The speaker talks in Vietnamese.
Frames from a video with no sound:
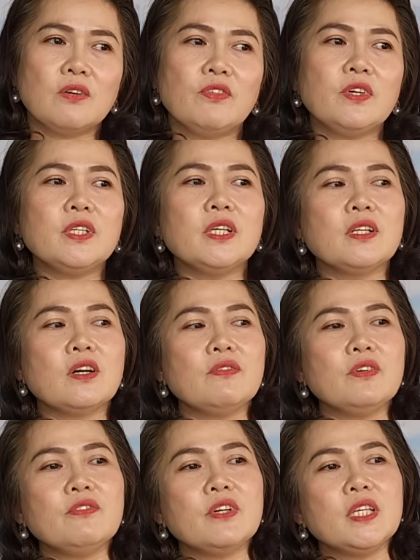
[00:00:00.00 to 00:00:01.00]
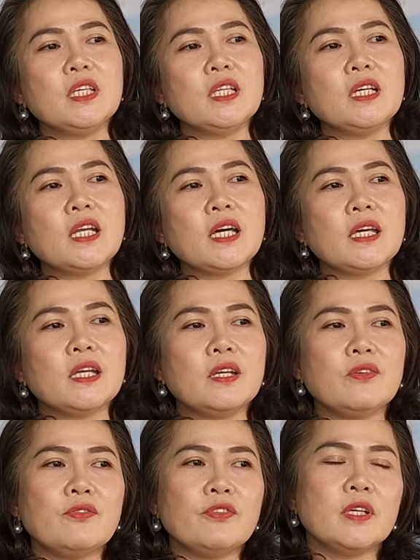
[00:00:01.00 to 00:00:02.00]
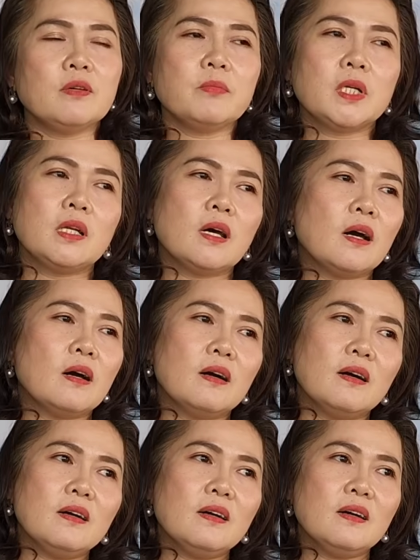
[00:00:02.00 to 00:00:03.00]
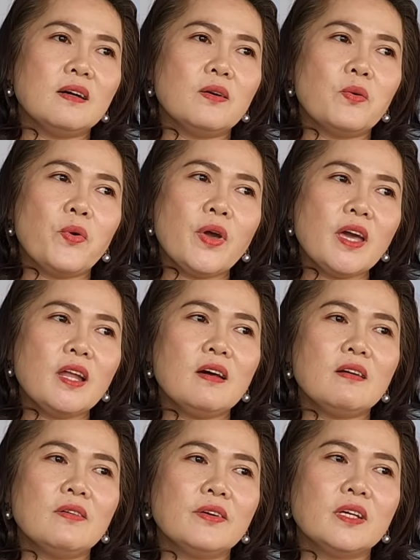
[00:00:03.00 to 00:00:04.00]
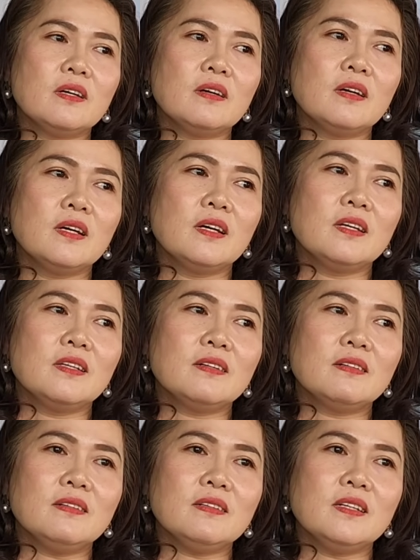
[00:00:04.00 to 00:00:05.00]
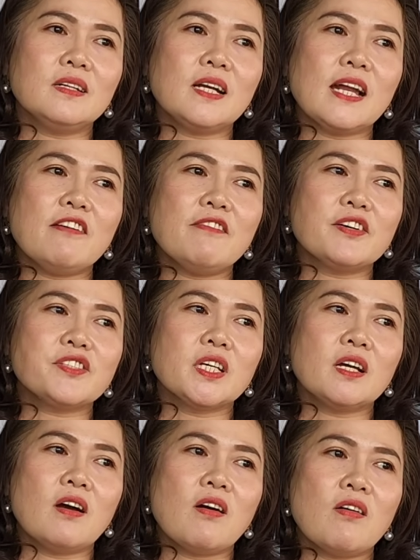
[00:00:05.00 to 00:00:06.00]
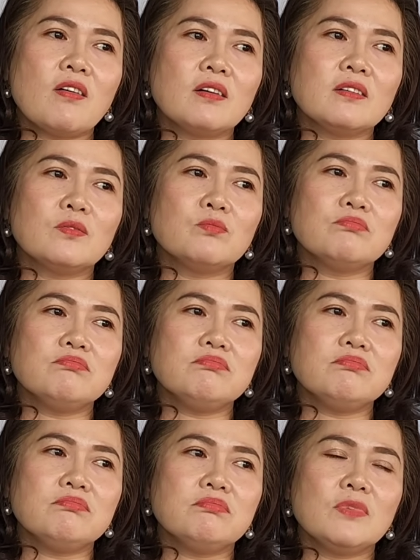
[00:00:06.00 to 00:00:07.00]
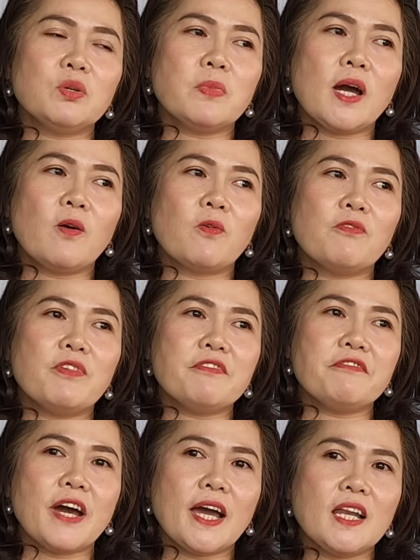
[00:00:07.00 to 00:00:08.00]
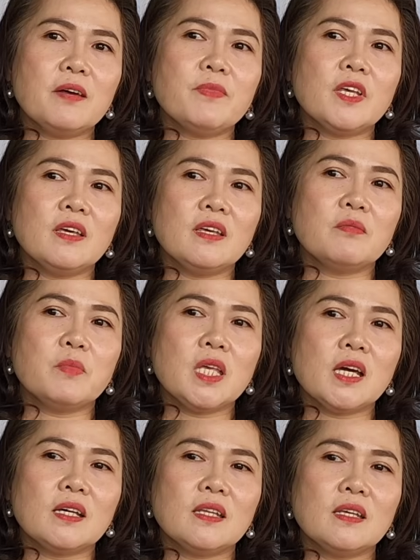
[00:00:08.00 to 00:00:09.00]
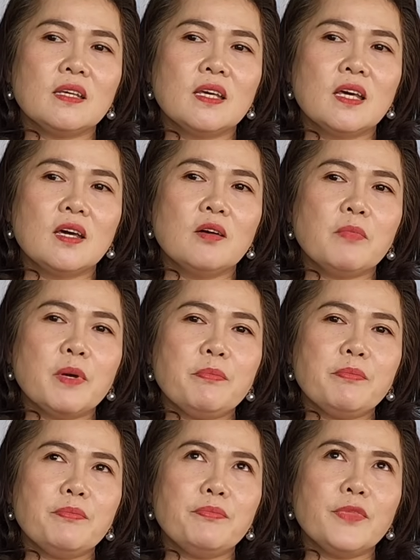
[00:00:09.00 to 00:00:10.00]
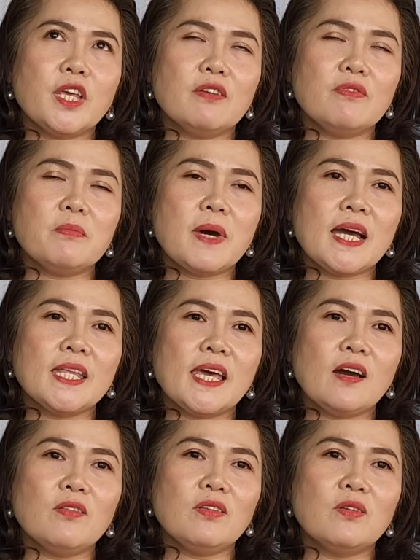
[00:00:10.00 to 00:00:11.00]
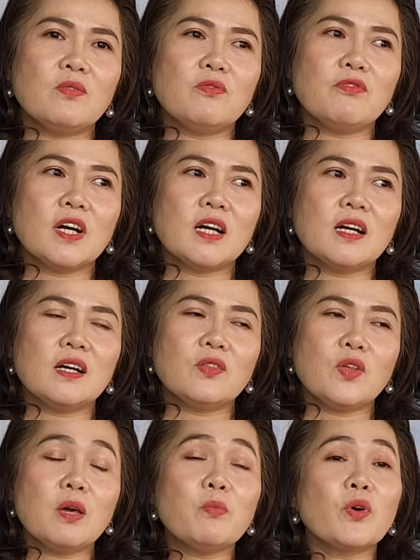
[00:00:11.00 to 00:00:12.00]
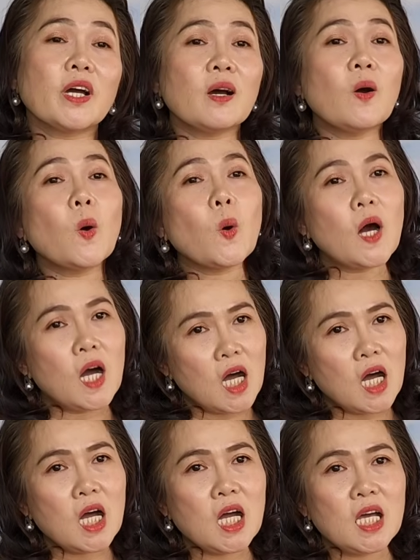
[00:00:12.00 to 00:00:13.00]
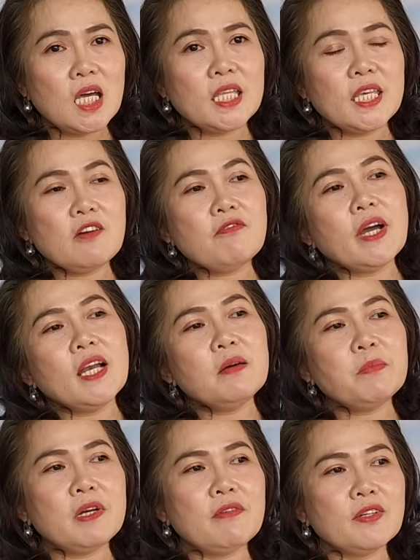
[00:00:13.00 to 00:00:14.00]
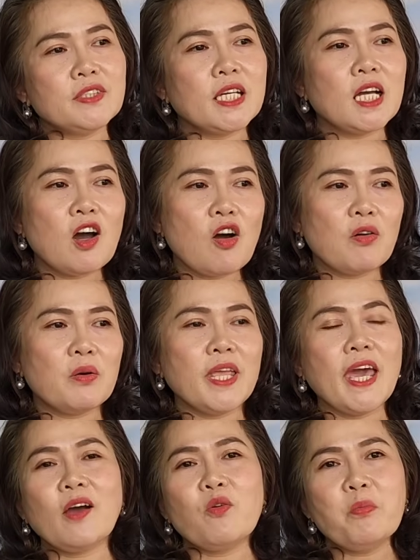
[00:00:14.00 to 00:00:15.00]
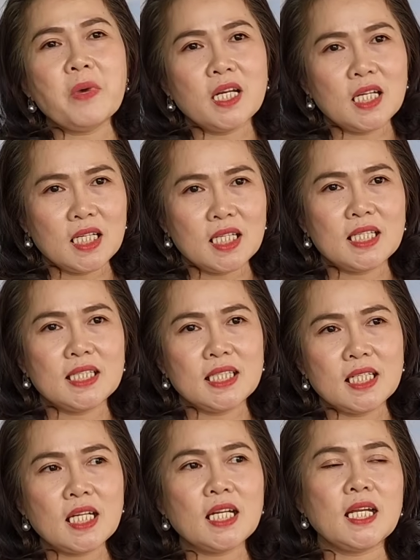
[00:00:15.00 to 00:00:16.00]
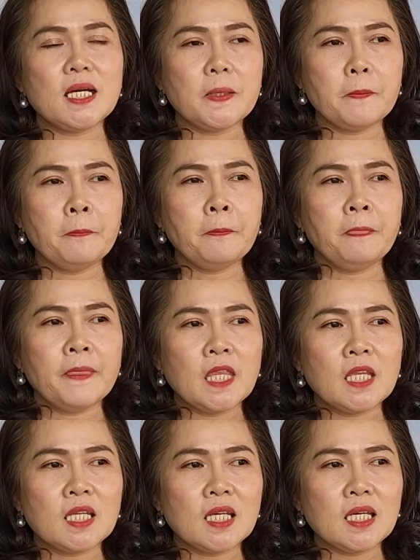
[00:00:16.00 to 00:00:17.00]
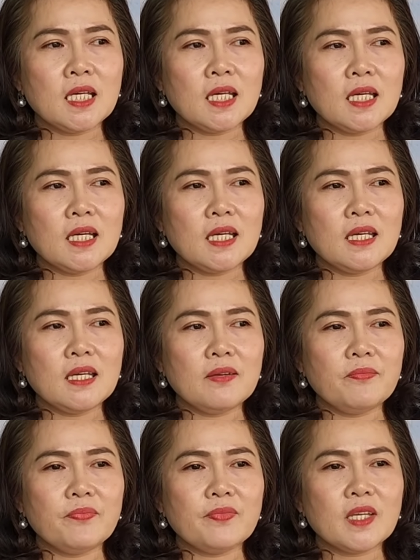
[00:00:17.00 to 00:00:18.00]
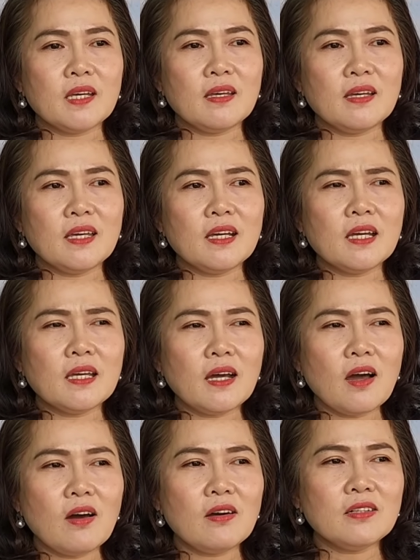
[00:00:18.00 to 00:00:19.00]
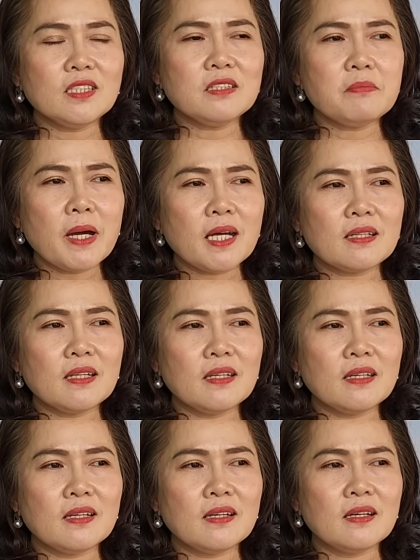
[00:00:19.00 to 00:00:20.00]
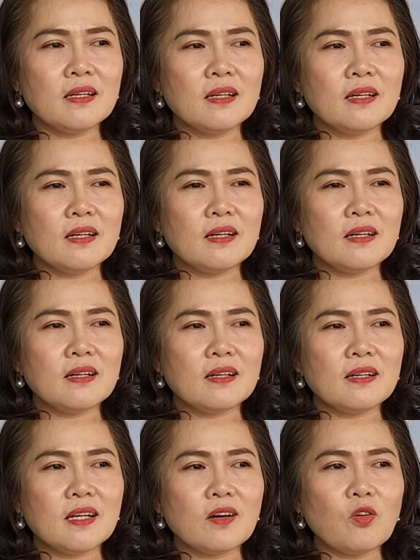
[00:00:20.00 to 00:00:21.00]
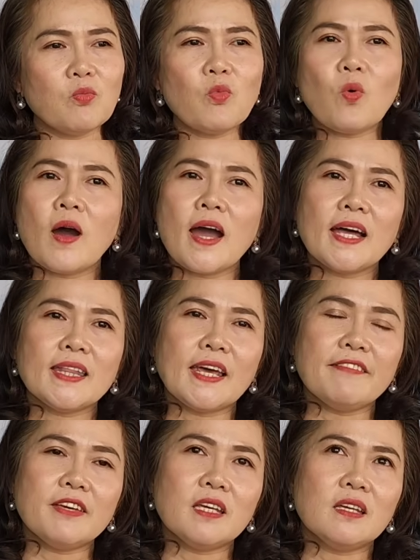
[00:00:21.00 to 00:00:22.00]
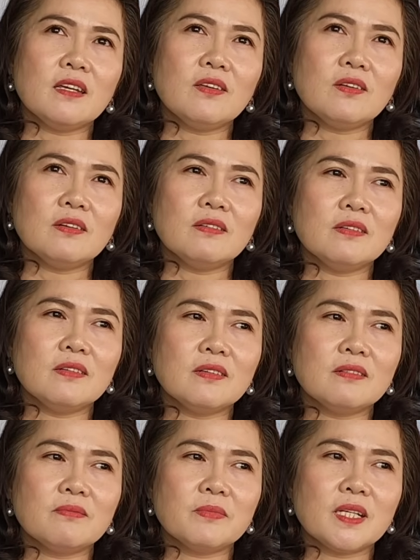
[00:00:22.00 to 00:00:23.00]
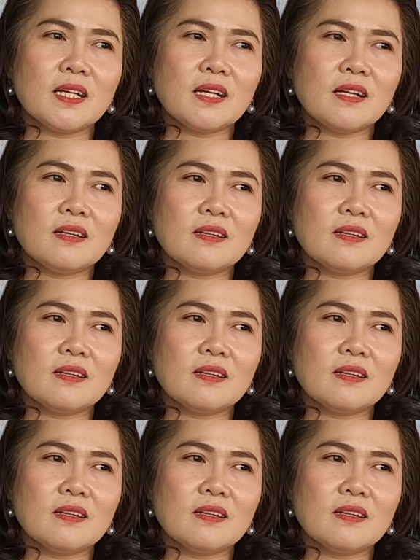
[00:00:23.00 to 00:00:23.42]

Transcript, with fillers: với chị nói với vị như thế này vì mình ở à, ở quê đó rồi à, chân ướt chân ráo vào Sài Gòn cũng lúc đầu cũng vất vả lắm thì hiện bây giờ thì mấy chị với ba cháu thì cũng vẫn thêm một căn hộ ở ừ. chứ không phải là mình vào Sài Gòn là nhà của mình ừ. cho ừ. nên là cái cái cái um, cái cái cái khó trước mắt thì à, nó cũng qua tại vì người mà